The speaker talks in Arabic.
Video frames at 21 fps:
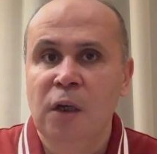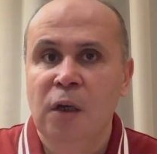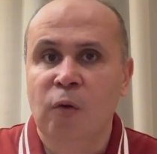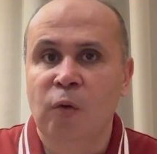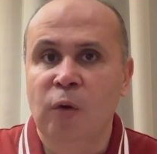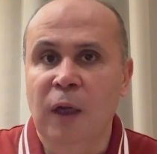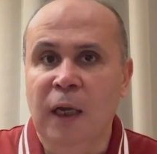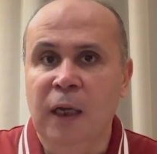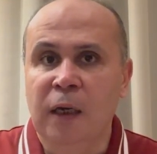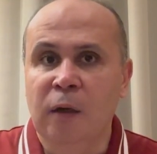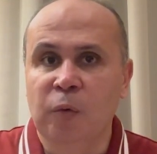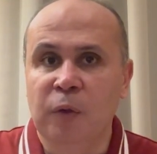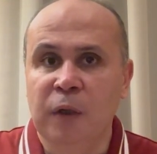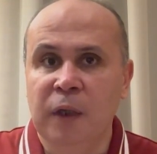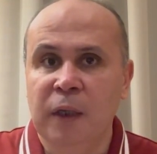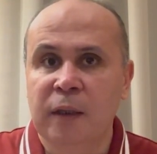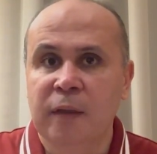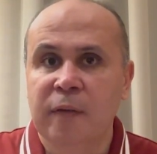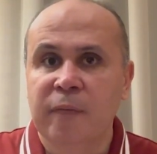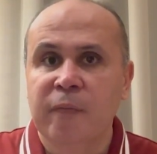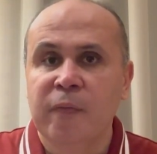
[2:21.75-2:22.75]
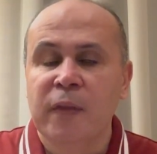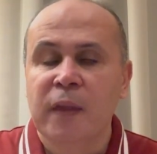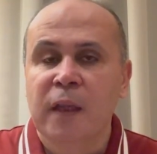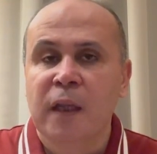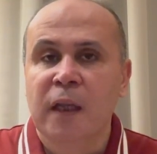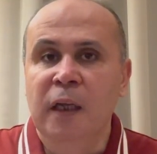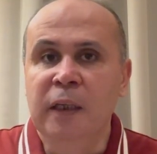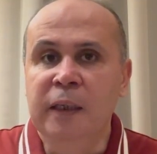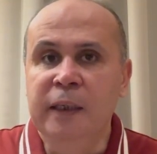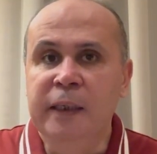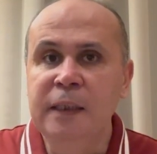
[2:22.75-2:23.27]
والحلويات
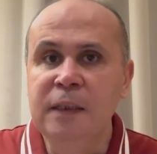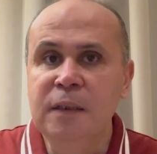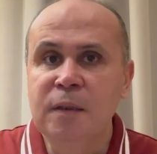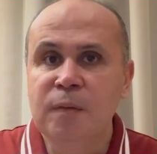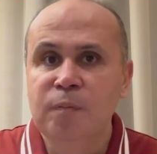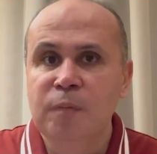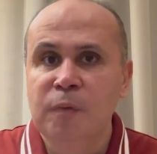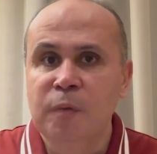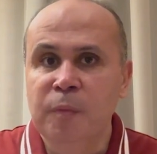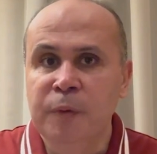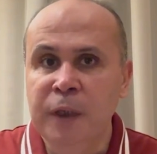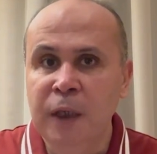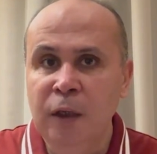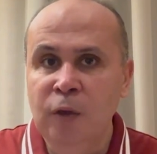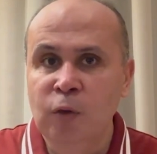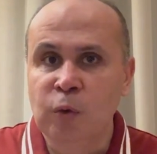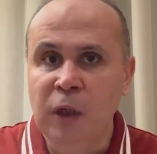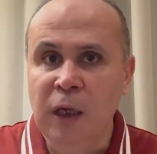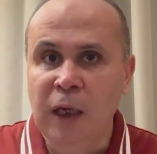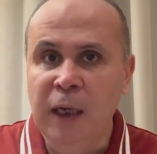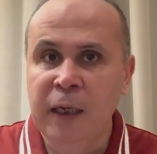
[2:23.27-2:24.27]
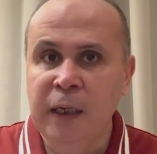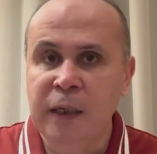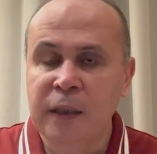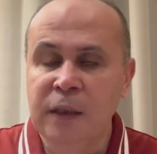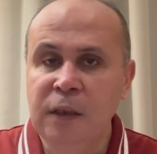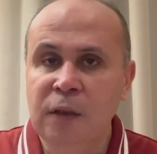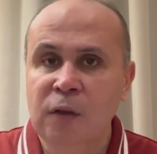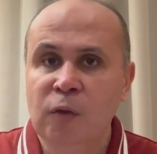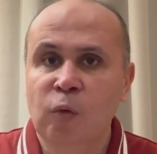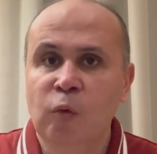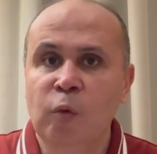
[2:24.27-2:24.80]
الجسم بياخد الحاجه
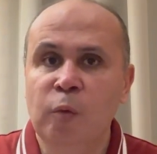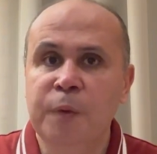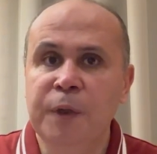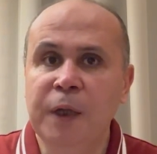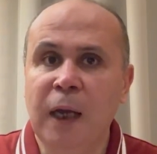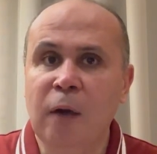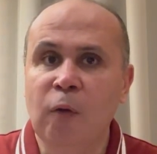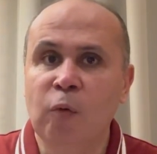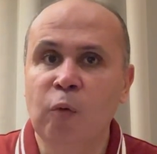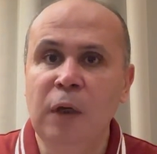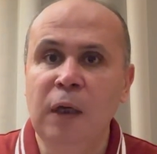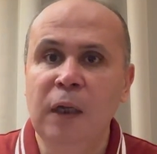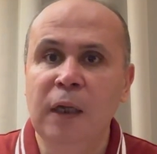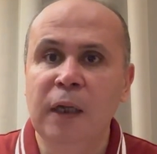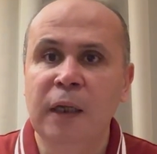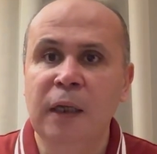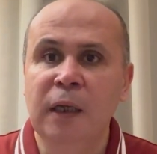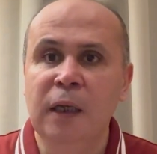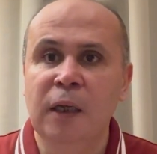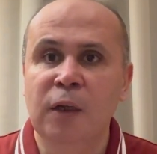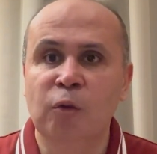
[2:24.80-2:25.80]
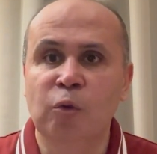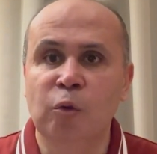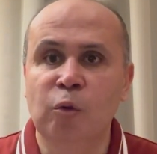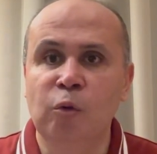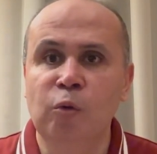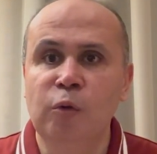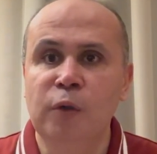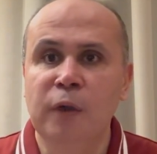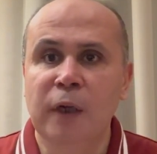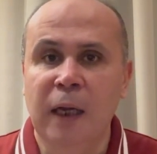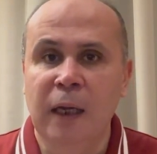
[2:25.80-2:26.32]
دي وبيحولها الى
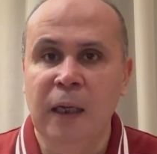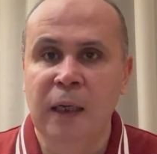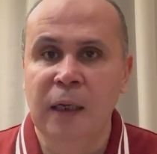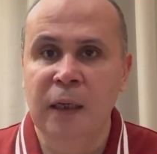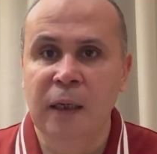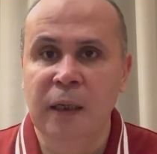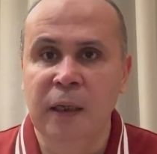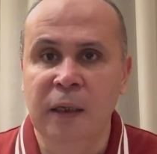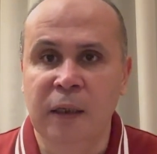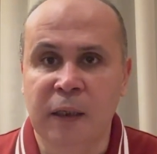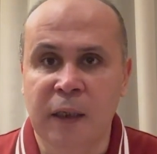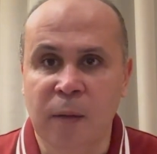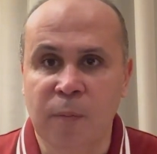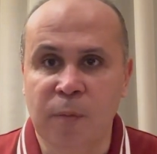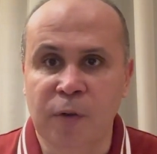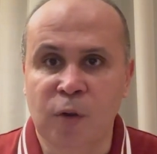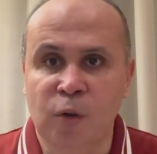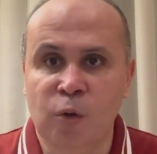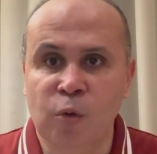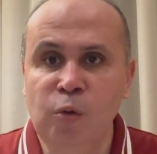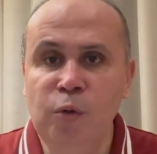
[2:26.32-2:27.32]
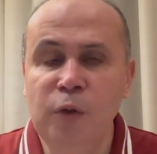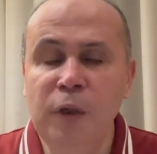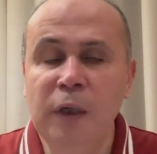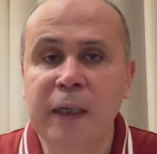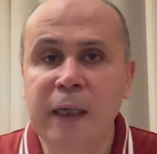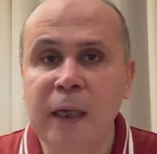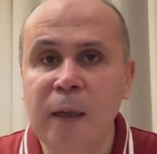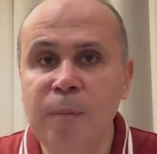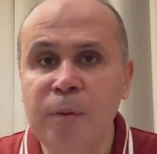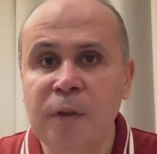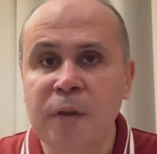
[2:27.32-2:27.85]
دهون على الكبد دهون
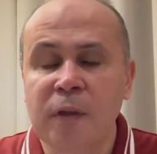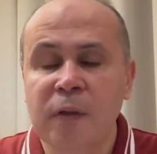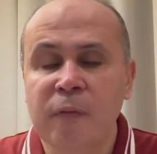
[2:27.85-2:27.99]
الكبد